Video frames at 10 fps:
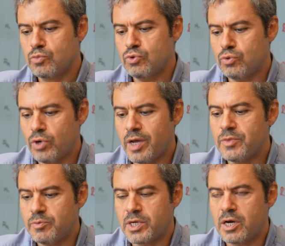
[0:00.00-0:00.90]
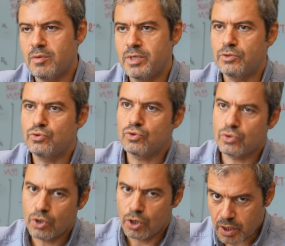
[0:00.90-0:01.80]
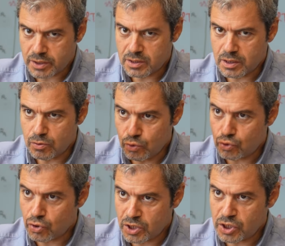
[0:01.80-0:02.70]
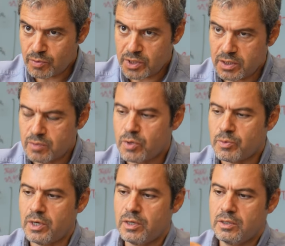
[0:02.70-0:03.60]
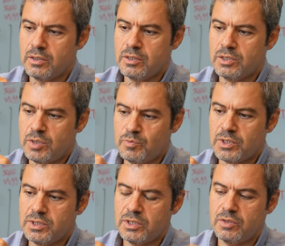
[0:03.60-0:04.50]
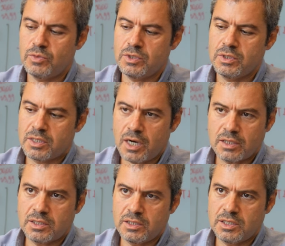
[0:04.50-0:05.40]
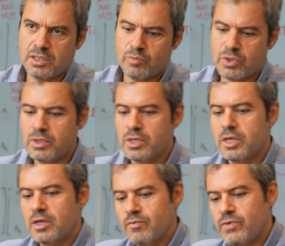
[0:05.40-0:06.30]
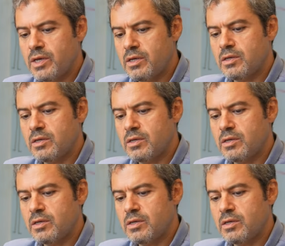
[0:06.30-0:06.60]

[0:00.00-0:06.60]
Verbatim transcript: Bu önemli bir kabiliyet. Çünkü aslında 3 aşama dedim ama e, çip tasarımı, kart tasarımı ve